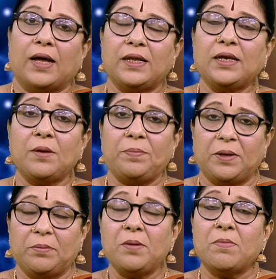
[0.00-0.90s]
அதற்கு
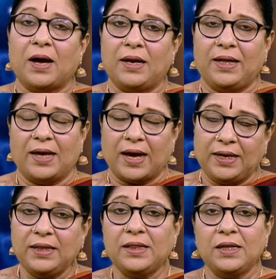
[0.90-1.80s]
பின்பு மாலை
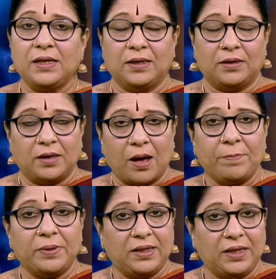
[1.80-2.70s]
ஐந்து
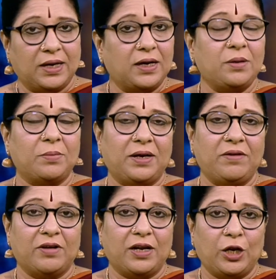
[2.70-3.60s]
நாற்பத்தி இரண்டு
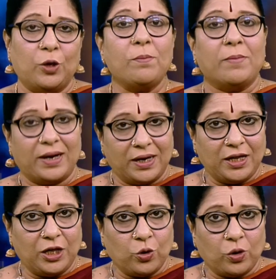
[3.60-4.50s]
மணி வரையிலும்
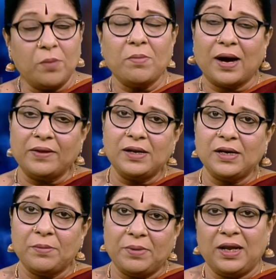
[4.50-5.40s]
மரண யோகம்
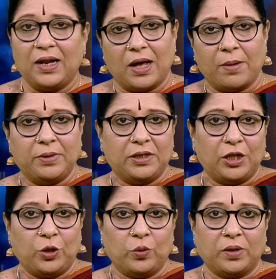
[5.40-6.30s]
அதற்கு மேல்
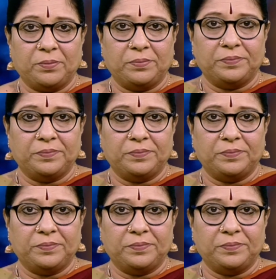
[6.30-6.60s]
அமர்த்த யோகம்